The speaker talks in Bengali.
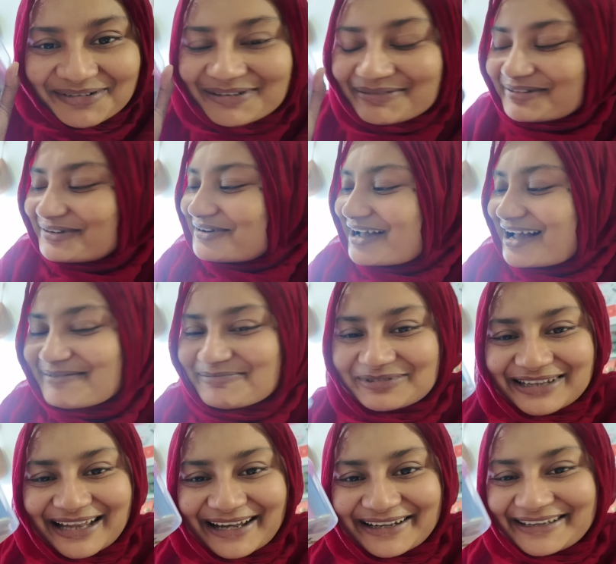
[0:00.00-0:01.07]
খুলবো আপু
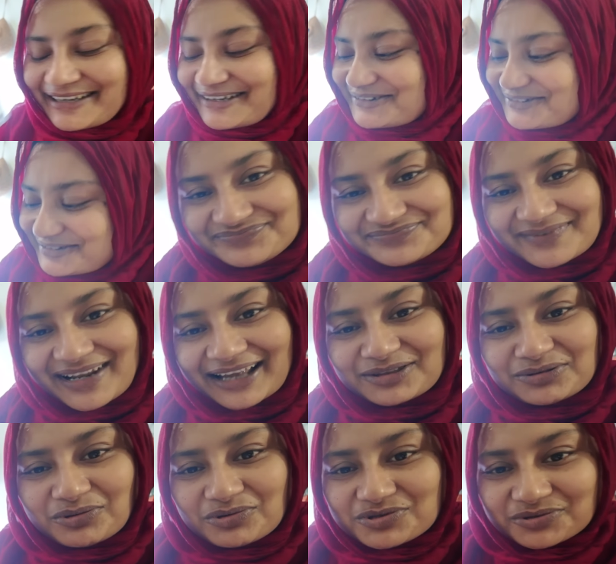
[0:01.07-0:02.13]
থ্যাংক ইউ এত
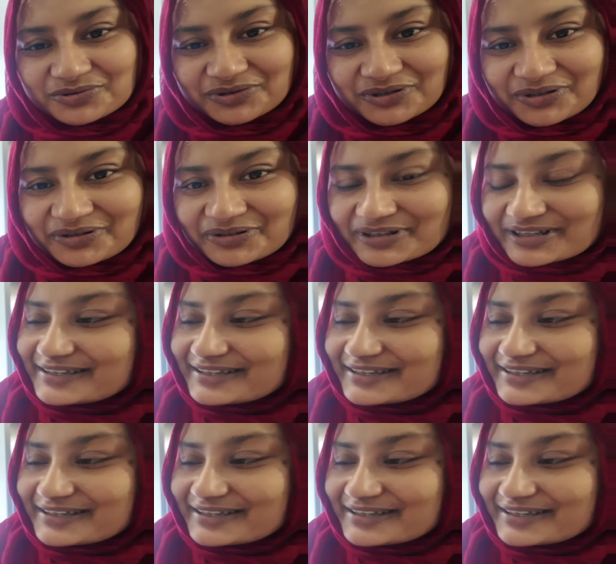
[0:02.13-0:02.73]
সুন্দর